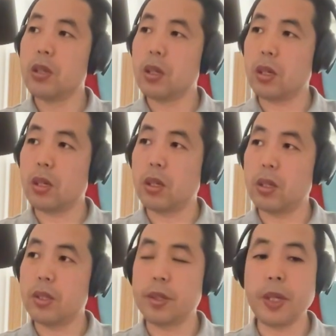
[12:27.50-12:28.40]
呃，
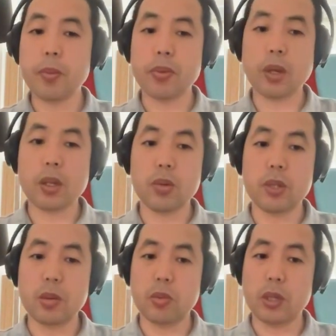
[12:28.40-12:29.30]
即便不到那种
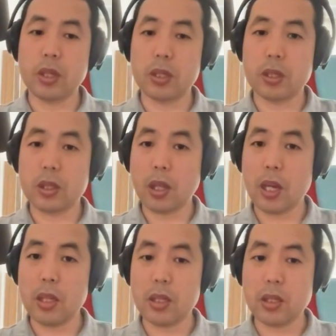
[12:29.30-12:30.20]
地步，那
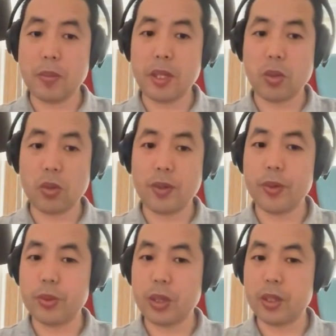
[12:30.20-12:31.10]
他的丹麦的国
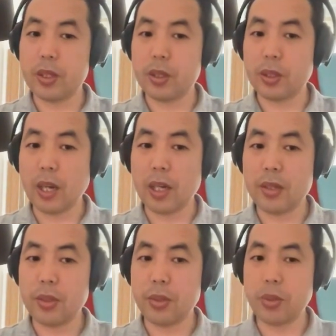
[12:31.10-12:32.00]
防预算其实他还
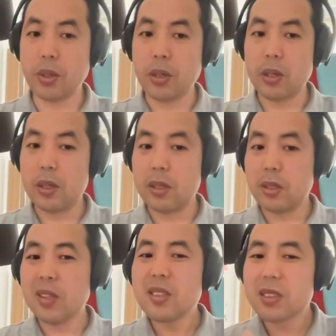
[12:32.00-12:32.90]
是需要。
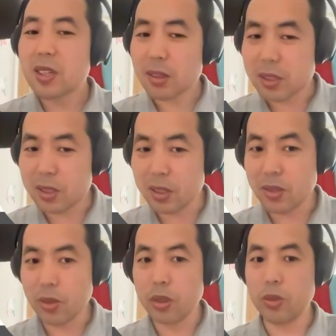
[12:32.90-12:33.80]
像倾
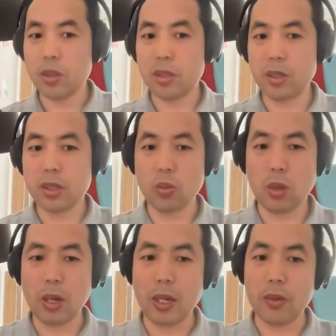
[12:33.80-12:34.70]
斜于支持乌
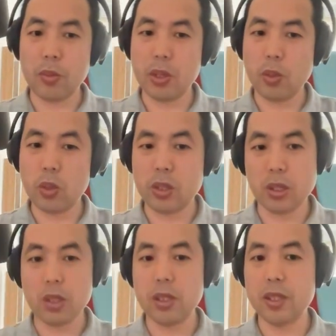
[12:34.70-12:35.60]
克兰，对不对？我支
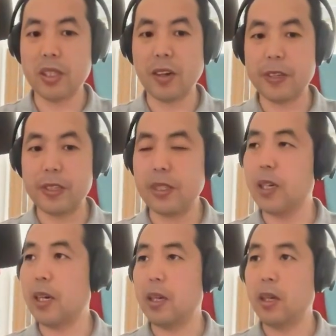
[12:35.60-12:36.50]
持你几架飞机
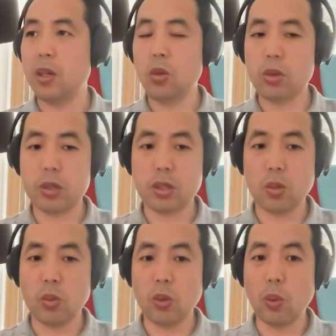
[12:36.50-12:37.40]
啊，或者是
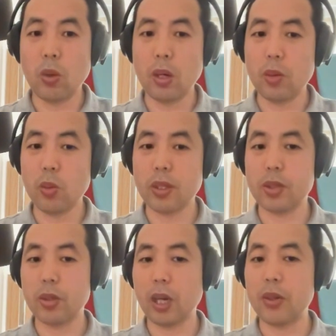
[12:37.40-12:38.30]
我我我
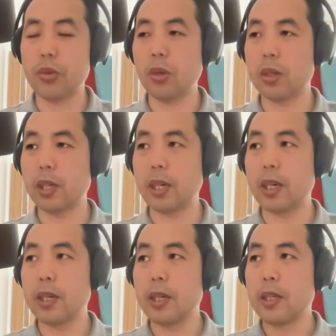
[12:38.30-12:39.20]
还需要再